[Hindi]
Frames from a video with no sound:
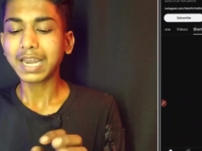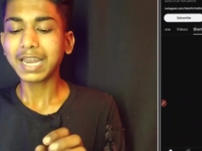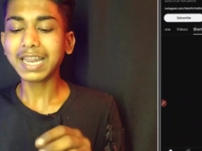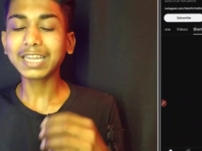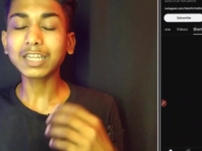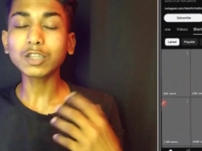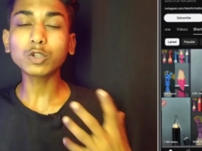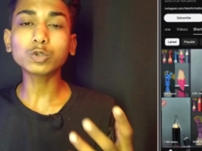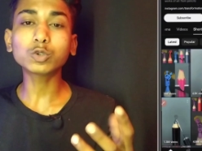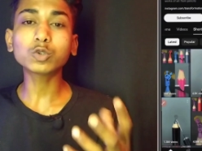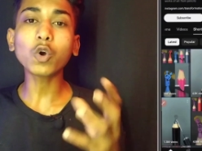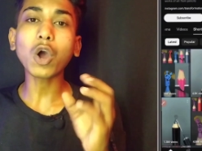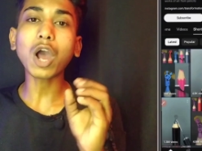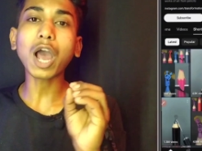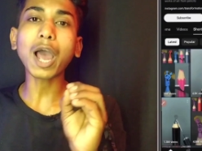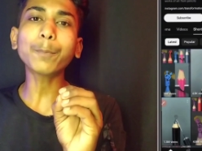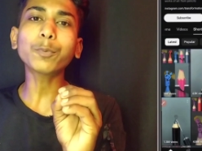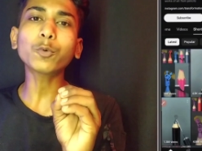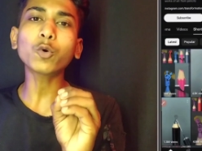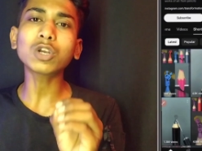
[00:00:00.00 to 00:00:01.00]
लेकिन दोस्तों
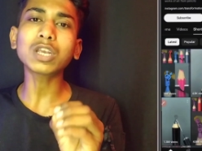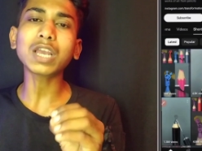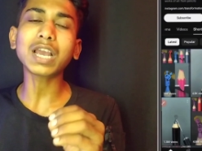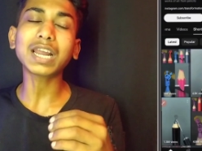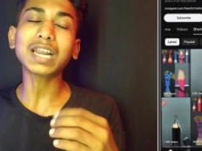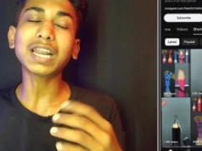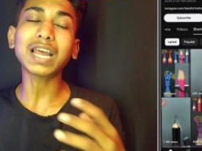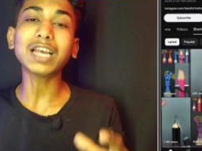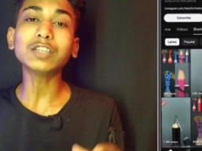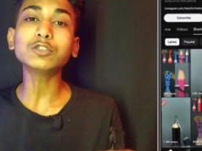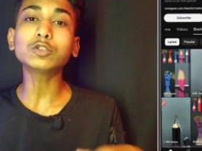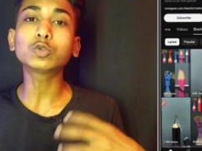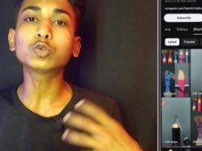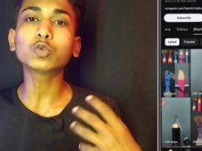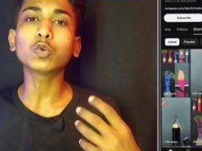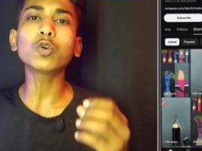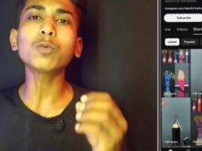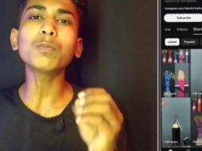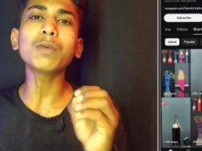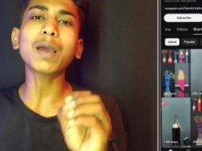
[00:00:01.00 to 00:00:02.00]
आपको क्या करना है
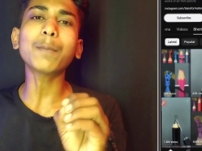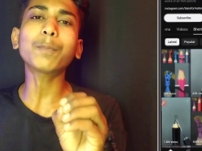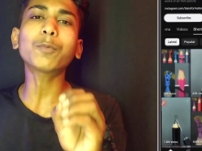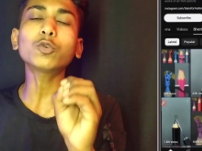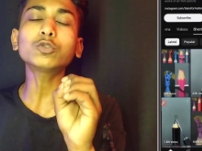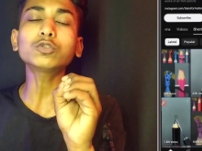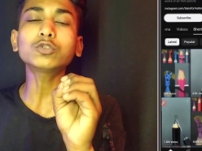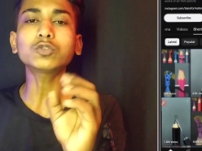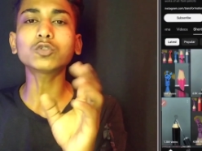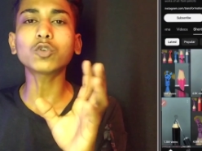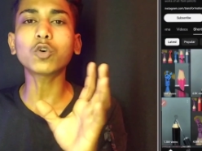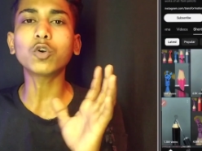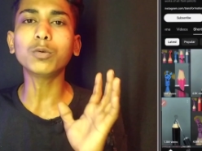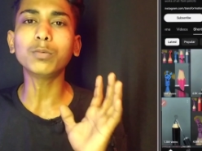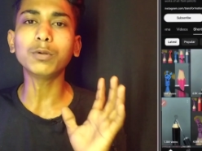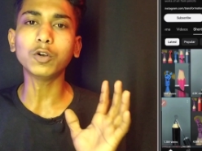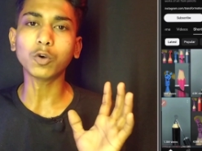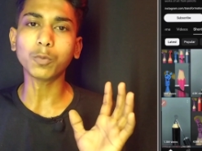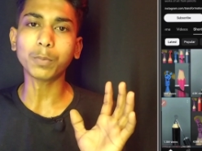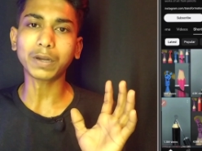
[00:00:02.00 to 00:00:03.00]
शुरू में आपको शॉर्ट
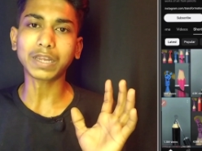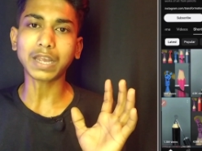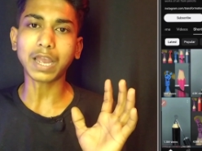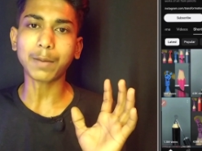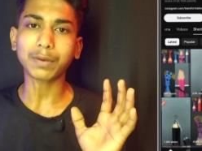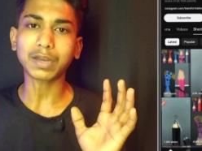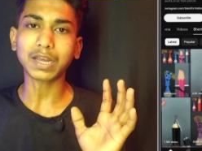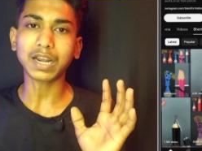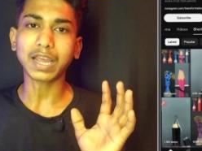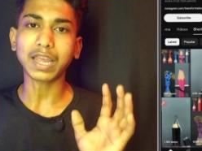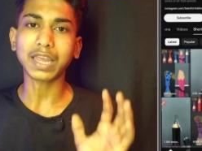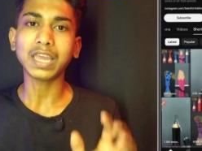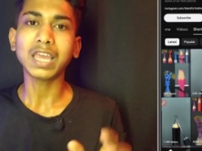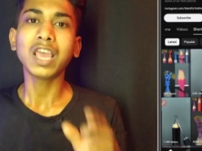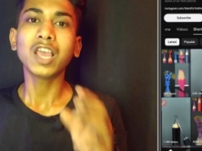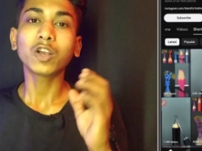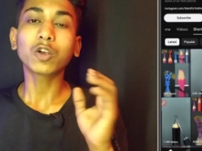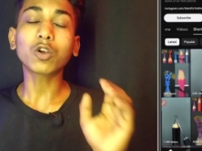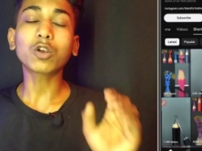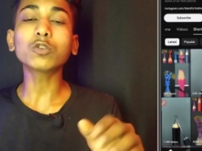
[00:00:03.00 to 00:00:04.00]
वीडियो पर काम करना है
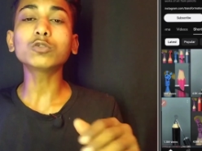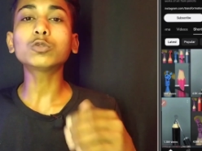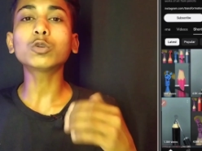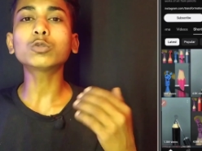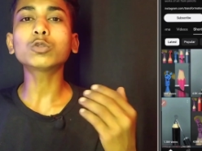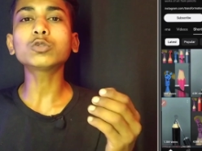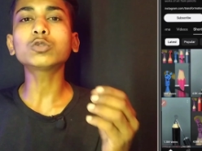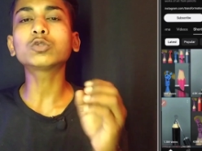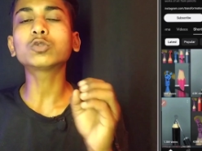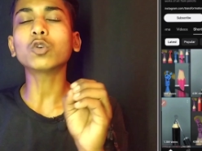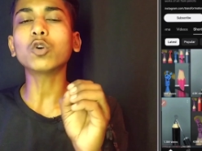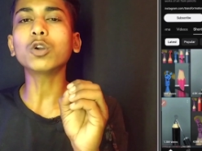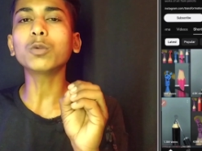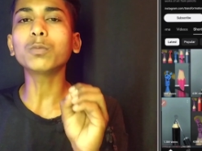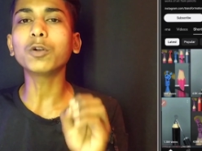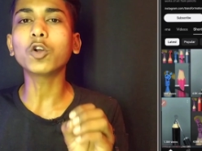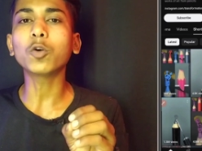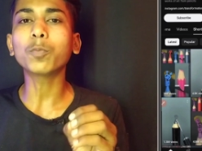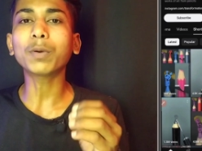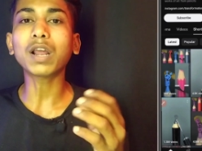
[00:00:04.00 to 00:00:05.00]
क्योंकि दोस्तों शॉर्ट
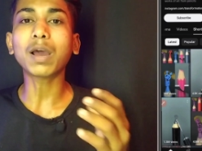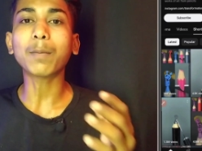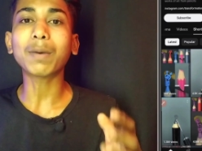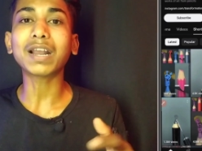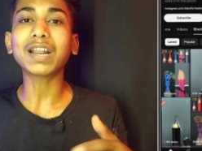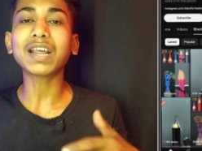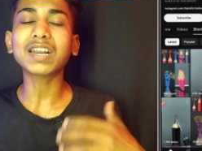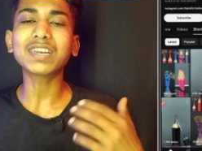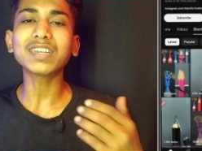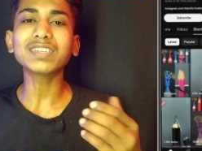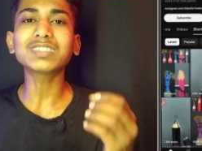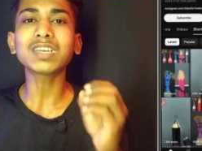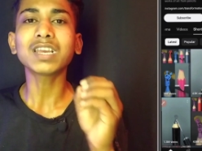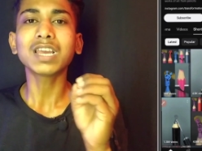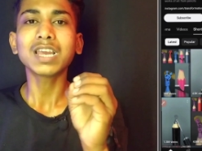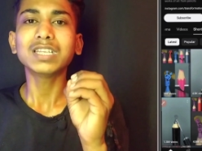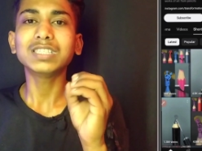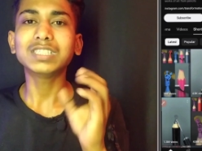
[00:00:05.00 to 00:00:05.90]
वीडियो पर हमारा रीच